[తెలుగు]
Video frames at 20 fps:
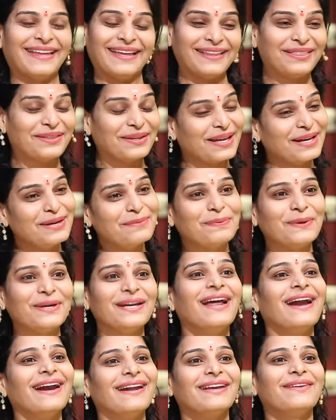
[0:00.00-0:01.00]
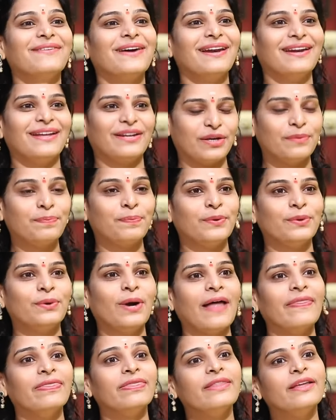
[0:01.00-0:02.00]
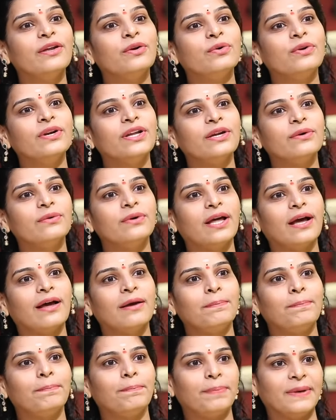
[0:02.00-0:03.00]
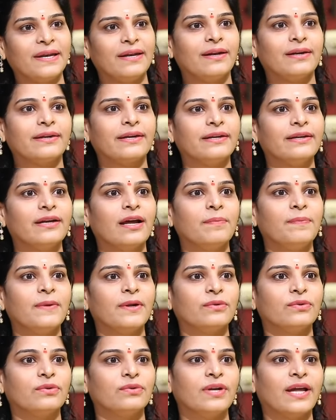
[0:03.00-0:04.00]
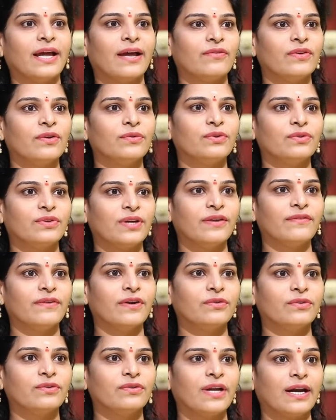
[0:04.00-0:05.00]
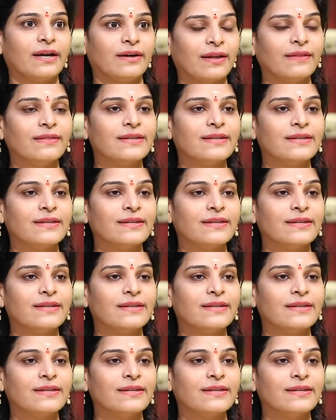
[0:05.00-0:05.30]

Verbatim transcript: ఎత్తుకెళ్ళిపోయినా అడిగే వాళ్ళు లేరు ఇప్పుడు అందరు ఉండి కూడా పిల్లలు కిడ్నాప్లు అవుతున్నాయి అవి అవుతున్నాయి ఇవి అవుతున్నాయి అంటే